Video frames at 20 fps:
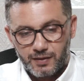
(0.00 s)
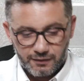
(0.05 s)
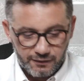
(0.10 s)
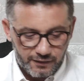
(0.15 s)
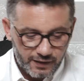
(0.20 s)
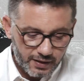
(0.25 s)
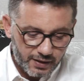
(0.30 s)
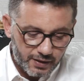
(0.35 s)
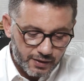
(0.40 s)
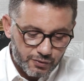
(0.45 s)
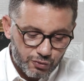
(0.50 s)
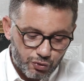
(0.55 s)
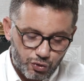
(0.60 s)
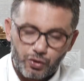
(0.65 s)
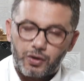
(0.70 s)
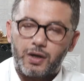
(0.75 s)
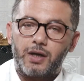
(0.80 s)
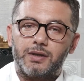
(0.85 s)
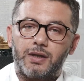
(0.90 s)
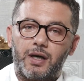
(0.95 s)
Ve
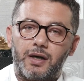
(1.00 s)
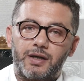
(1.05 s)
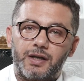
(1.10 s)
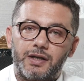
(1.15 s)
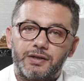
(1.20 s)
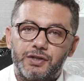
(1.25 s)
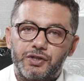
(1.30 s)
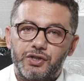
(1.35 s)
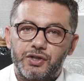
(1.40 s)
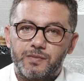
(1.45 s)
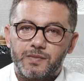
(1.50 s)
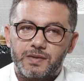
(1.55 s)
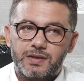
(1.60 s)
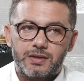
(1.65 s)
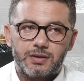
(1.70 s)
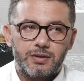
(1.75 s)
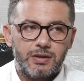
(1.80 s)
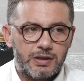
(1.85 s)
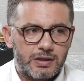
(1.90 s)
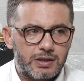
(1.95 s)
şu an
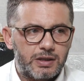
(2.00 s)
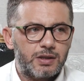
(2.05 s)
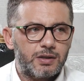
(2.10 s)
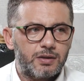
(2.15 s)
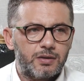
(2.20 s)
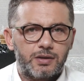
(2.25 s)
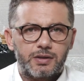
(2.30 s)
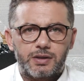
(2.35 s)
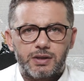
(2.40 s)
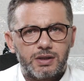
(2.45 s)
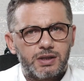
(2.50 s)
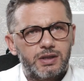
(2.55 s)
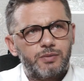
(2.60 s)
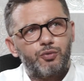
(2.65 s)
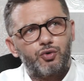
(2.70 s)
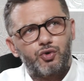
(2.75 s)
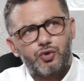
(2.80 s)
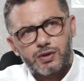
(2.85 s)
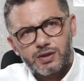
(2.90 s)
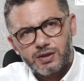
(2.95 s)
arkadaşımızın 2 yıllık,
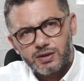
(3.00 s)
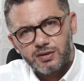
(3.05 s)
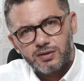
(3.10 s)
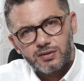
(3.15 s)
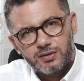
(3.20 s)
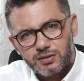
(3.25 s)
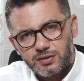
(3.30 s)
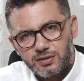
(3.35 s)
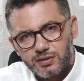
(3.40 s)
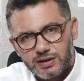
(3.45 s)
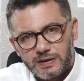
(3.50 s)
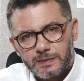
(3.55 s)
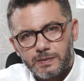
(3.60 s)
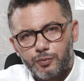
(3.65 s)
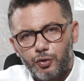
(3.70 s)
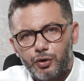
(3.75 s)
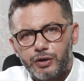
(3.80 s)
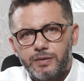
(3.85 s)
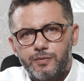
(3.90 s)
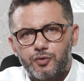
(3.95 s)
2,5 yıl
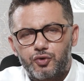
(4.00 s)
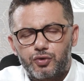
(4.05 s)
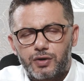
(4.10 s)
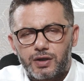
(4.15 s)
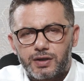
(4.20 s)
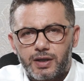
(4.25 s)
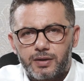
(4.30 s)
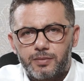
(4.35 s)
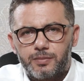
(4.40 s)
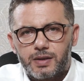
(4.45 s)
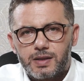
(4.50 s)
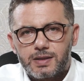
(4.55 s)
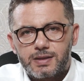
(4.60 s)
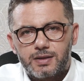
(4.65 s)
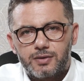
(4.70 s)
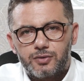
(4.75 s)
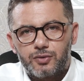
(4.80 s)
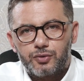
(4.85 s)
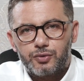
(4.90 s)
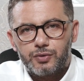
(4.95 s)
gibi böyle bir süreden
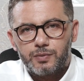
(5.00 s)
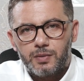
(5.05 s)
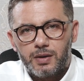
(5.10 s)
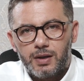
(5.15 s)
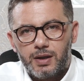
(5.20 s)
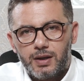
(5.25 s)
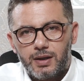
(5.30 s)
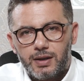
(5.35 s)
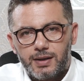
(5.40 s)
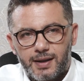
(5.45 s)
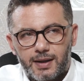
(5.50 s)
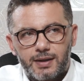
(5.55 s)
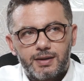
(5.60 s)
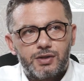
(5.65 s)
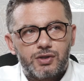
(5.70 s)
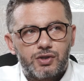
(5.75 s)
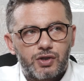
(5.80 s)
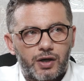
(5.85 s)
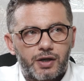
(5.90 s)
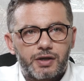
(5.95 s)
bahsediyorum.
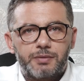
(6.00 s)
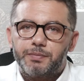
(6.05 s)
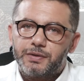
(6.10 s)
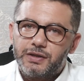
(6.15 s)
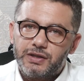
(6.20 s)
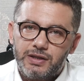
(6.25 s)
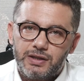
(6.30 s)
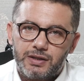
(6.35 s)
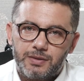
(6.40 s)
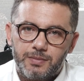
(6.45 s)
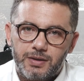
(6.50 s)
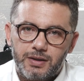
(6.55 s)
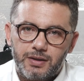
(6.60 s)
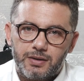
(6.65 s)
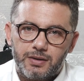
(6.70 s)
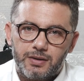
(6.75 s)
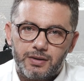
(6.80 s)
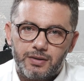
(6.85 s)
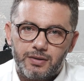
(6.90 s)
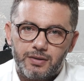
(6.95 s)
Yani çarpı
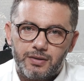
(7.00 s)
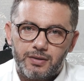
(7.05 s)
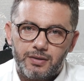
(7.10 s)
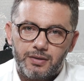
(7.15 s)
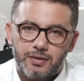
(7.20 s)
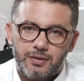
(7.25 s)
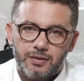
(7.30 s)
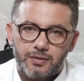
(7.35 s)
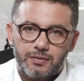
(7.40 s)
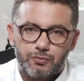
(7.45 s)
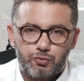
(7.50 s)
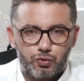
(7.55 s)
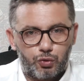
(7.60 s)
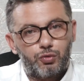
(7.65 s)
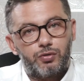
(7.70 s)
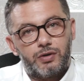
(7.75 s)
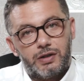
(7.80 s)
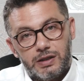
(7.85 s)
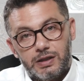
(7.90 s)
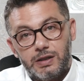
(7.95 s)
20
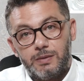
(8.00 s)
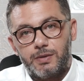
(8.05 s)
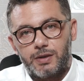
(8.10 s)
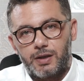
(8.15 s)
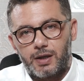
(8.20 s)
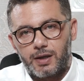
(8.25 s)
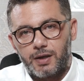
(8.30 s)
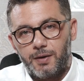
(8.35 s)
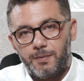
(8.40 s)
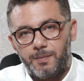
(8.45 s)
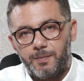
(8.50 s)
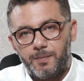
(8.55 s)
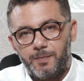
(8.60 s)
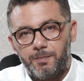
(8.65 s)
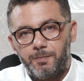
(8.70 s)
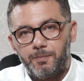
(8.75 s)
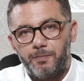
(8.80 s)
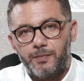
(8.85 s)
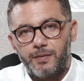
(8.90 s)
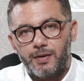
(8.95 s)
çok iyi bir rakam.
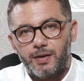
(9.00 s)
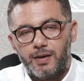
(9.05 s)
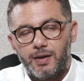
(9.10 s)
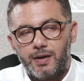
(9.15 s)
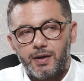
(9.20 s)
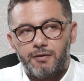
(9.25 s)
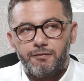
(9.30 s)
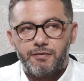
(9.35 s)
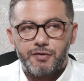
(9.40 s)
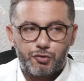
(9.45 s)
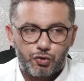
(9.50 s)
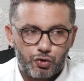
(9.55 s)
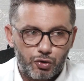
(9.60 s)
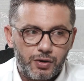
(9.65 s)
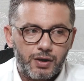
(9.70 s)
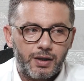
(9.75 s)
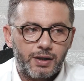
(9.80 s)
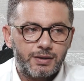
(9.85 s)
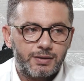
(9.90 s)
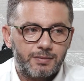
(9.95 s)
Ve
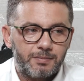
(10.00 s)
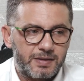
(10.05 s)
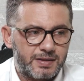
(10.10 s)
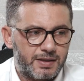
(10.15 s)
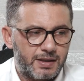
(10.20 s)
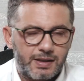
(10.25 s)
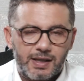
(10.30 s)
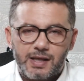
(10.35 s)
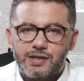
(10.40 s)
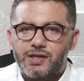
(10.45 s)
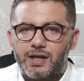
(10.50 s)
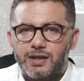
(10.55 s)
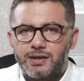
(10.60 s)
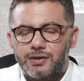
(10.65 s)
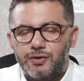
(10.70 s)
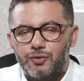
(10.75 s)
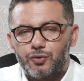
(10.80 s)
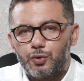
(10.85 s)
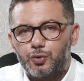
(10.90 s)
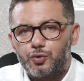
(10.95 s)
şu an mesela
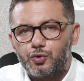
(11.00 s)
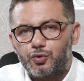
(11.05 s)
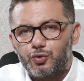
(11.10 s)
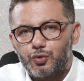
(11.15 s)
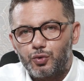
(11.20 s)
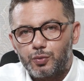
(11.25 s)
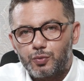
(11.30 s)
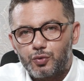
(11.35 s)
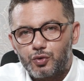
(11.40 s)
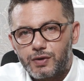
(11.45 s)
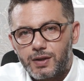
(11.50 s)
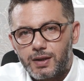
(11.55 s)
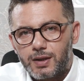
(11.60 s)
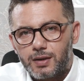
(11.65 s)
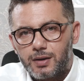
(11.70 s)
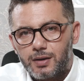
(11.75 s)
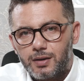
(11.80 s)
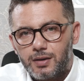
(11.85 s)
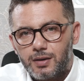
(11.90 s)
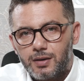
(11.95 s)
geçen de
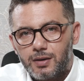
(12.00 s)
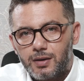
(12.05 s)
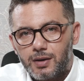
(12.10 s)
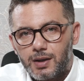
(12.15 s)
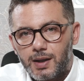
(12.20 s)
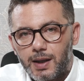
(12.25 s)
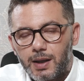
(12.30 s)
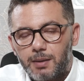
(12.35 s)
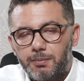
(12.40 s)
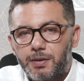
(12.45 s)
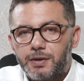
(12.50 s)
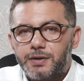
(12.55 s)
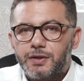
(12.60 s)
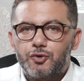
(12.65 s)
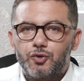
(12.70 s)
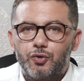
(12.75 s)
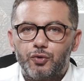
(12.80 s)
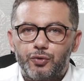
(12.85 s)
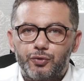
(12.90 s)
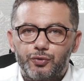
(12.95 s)
görüştüğümüzde bana
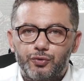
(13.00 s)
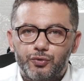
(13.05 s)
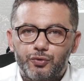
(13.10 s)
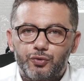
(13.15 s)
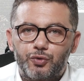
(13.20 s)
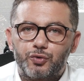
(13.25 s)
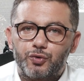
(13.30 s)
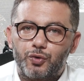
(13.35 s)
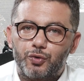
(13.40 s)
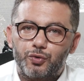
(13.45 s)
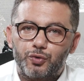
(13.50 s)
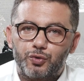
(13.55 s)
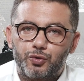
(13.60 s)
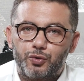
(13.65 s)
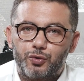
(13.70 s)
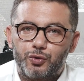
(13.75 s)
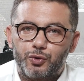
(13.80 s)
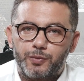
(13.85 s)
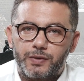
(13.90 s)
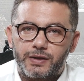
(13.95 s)
sorduğu şu soru
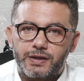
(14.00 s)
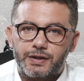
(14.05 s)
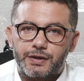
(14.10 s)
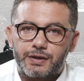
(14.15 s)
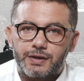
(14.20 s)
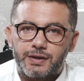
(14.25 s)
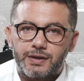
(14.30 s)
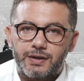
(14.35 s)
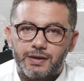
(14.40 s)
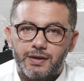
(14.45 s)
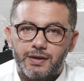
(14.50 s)
şuydu bakın.